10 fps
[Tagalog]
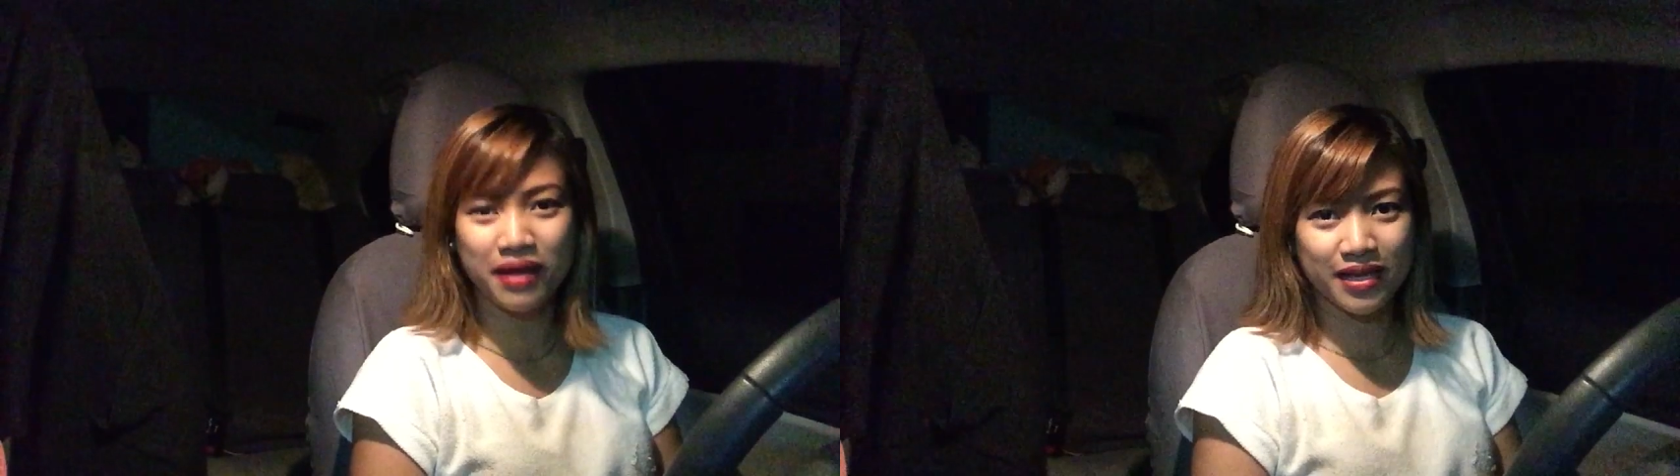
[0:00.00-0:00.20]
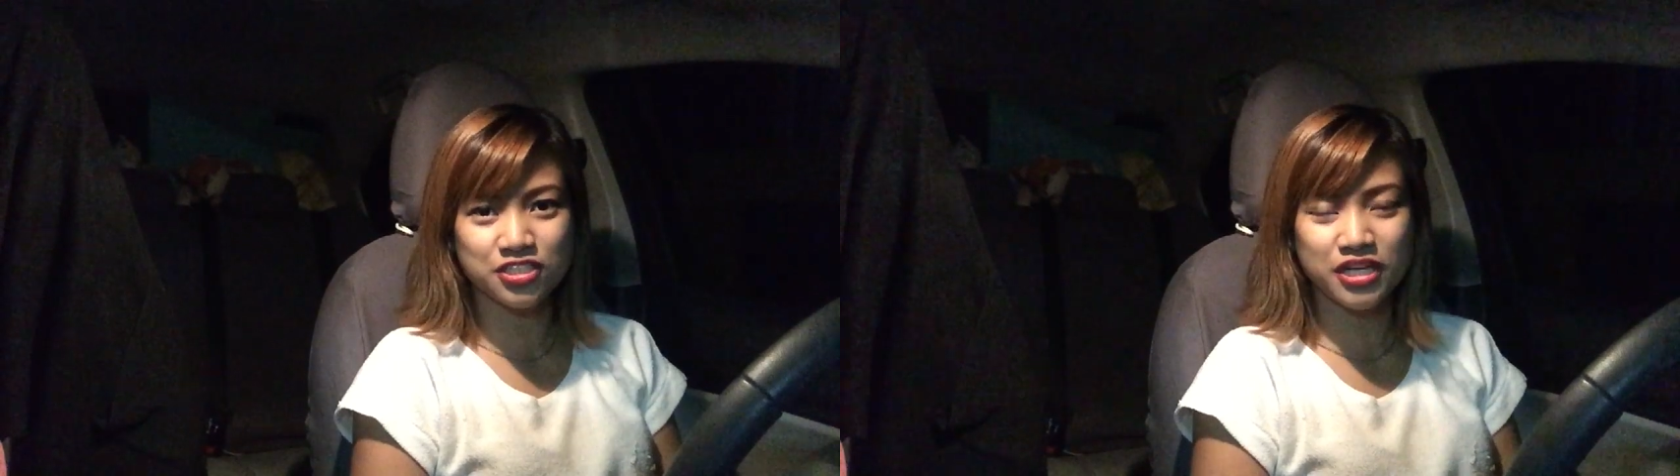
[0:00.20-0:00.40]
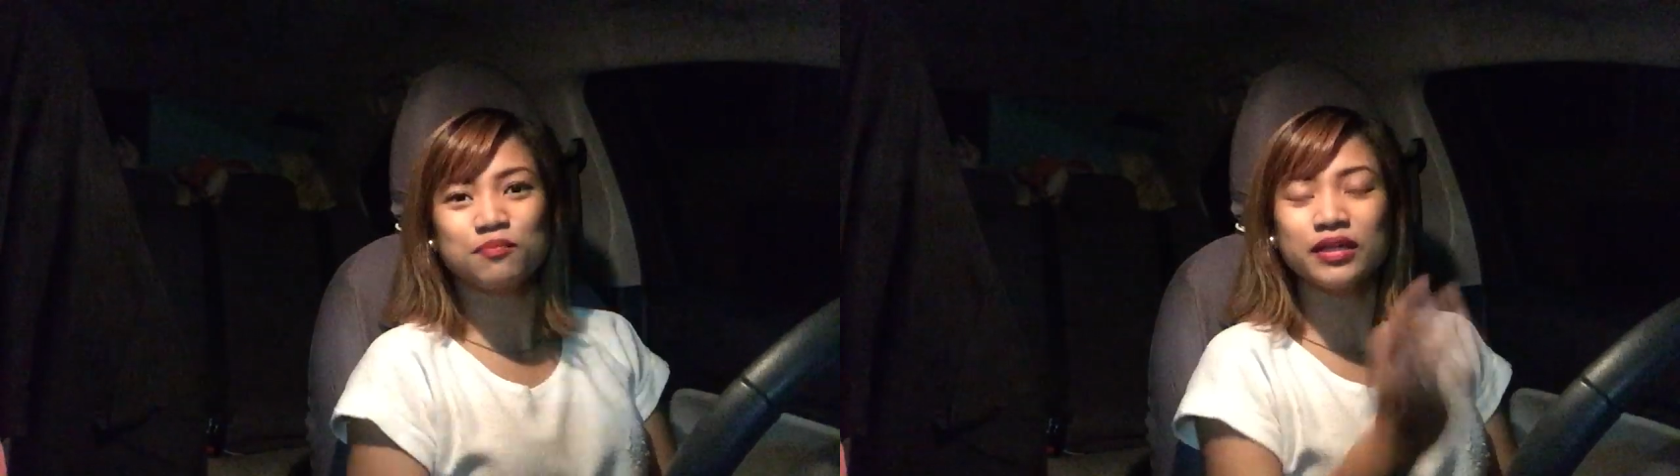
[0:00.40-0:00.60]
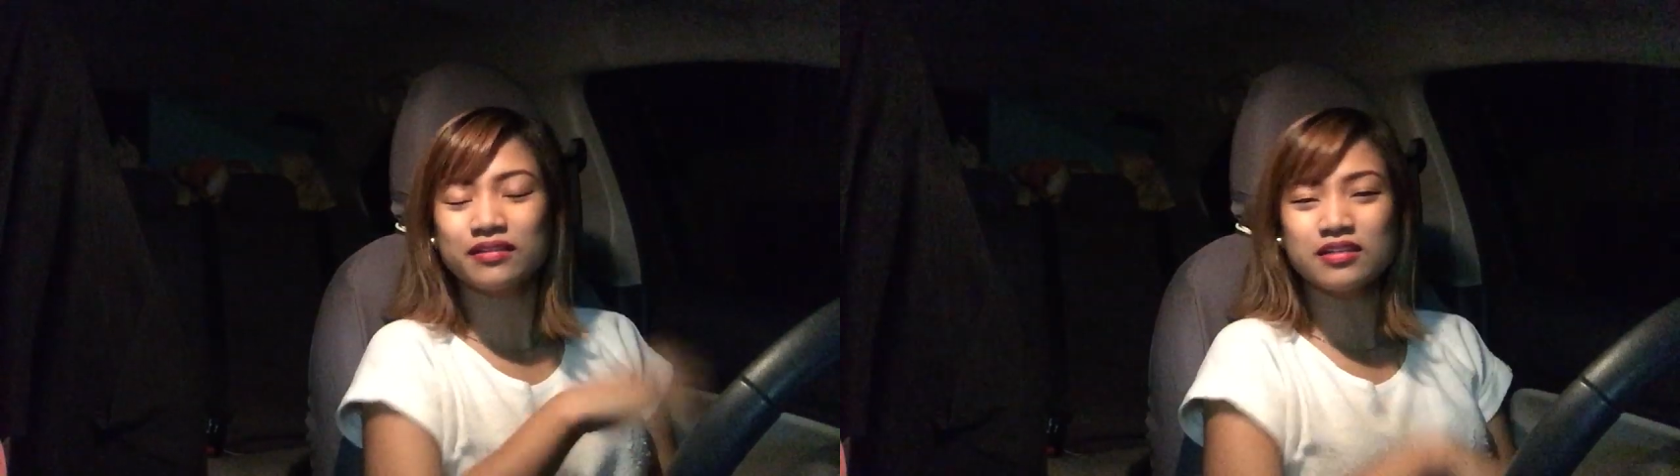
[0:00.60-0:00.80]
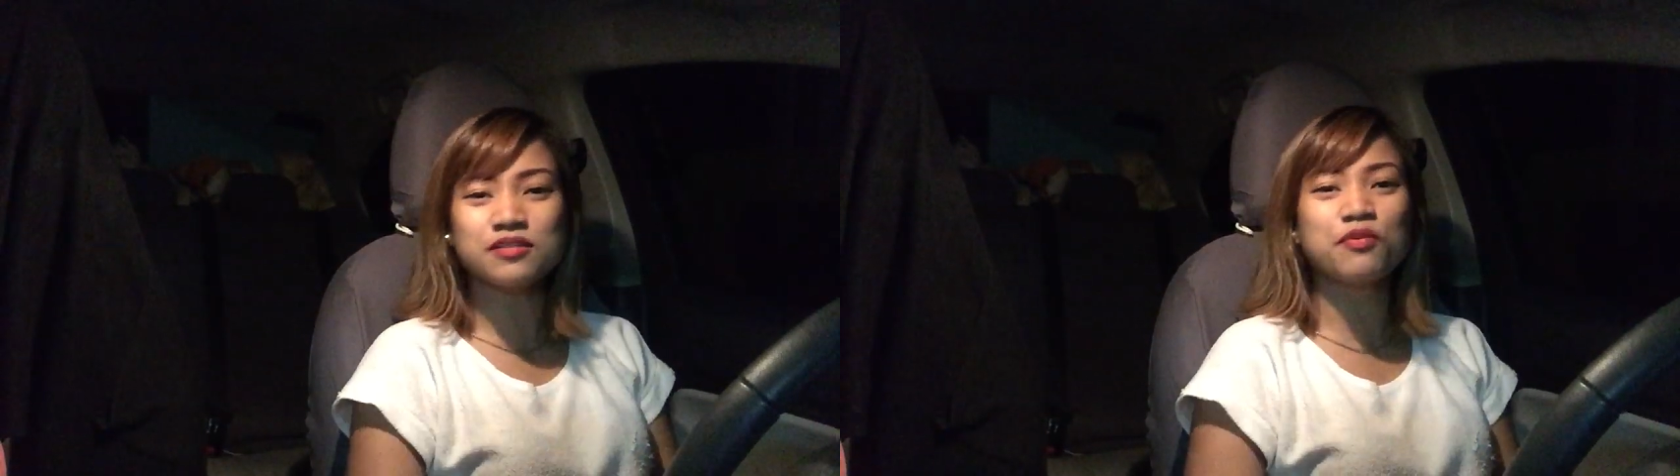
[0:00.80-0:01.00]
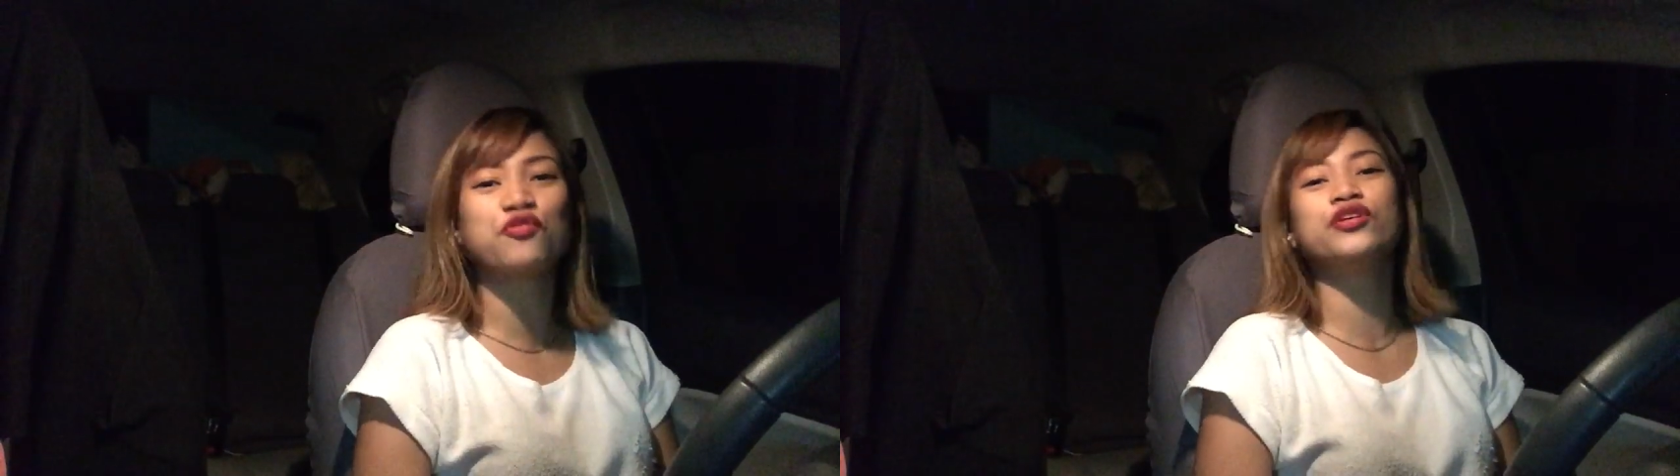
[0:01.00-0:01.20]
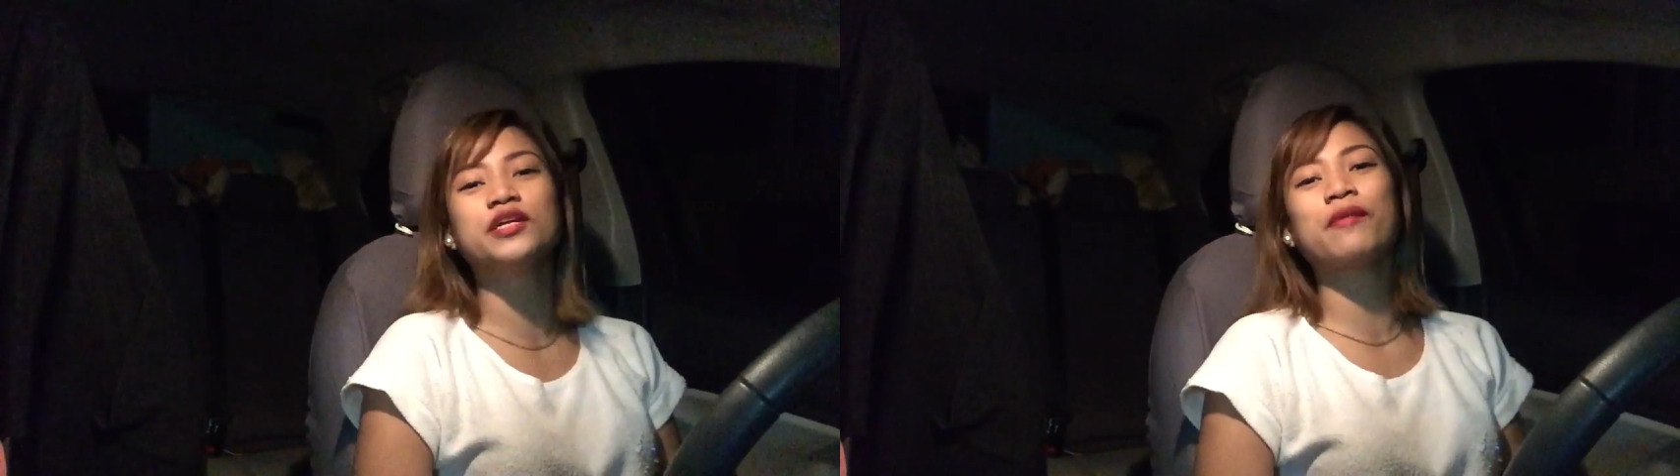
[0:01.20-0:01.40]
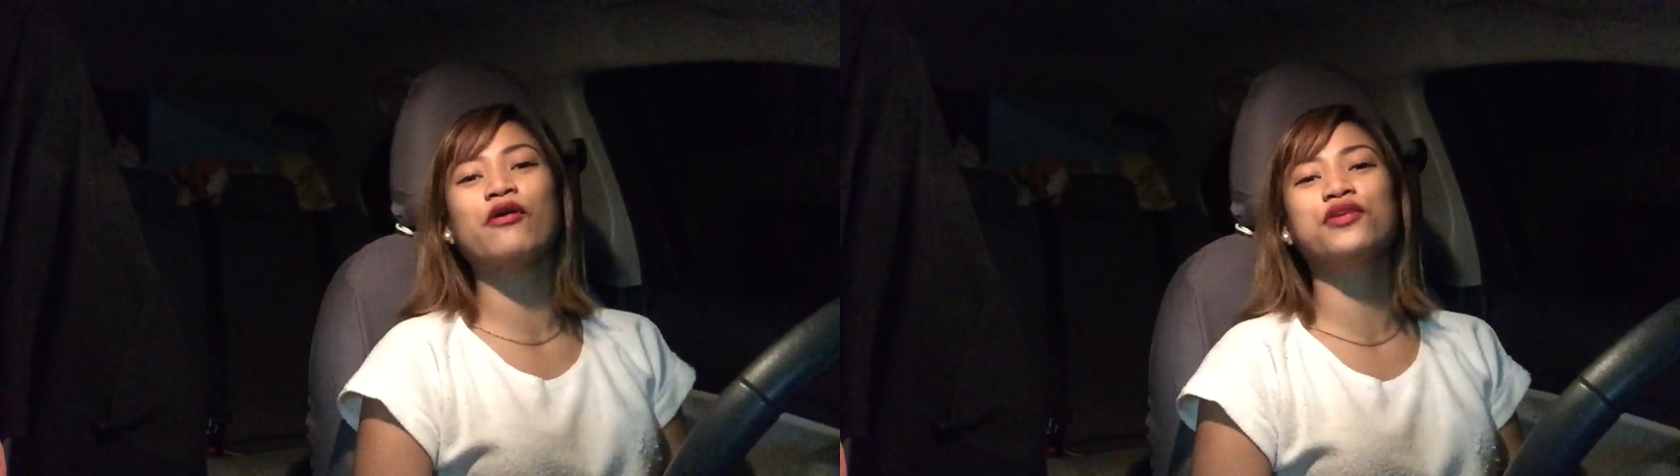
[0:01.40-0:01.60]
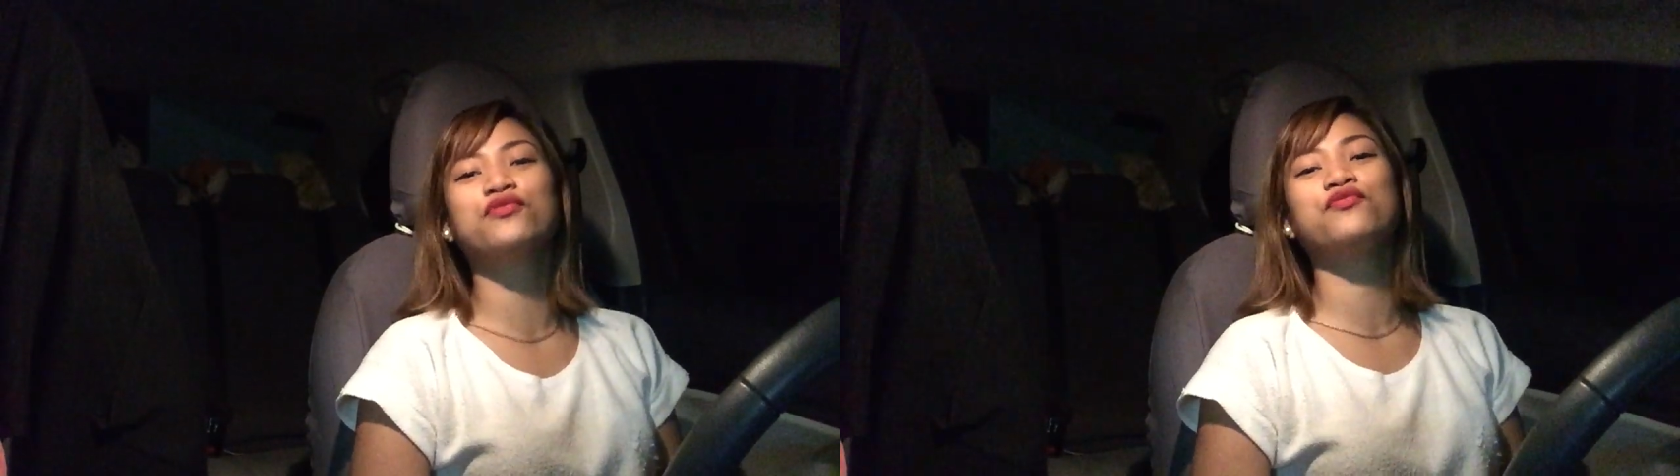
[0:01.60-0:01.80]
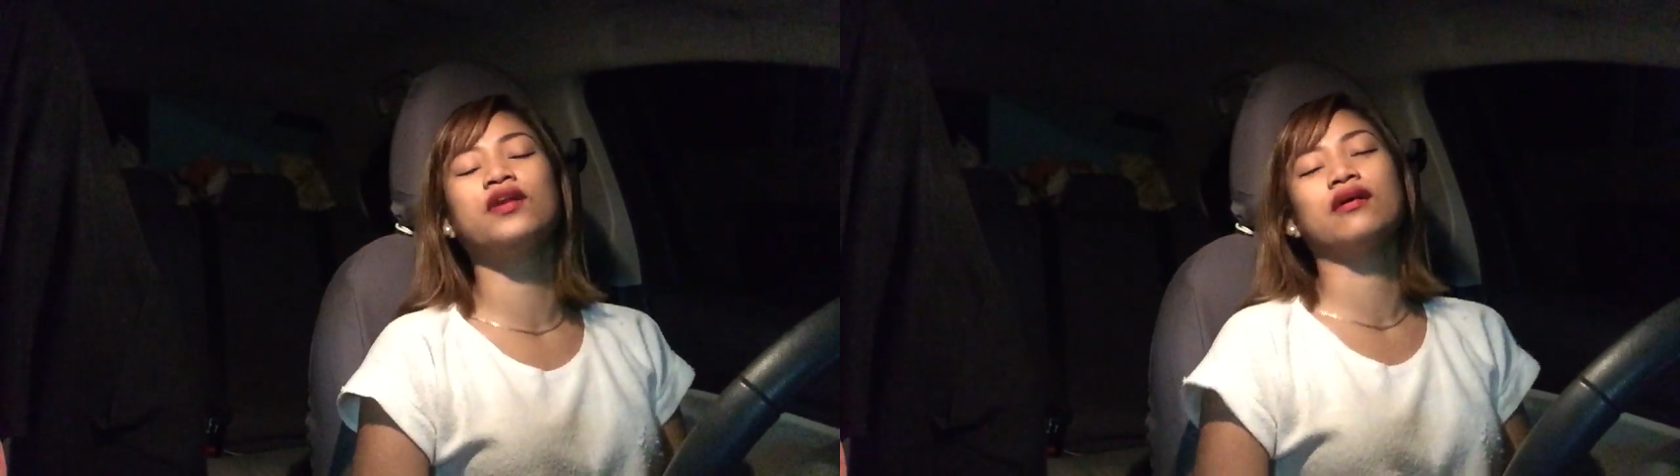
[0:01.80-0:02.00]
Malaysia. But kasi before, hindi pa ako
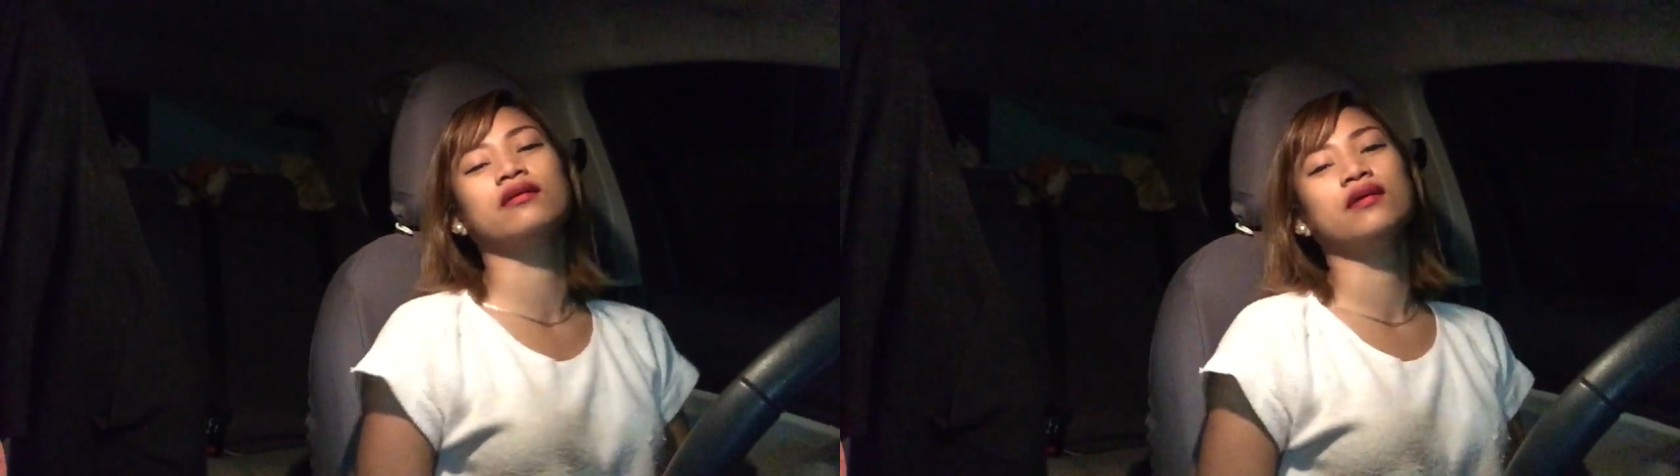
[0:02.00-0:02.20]
nag-vlog.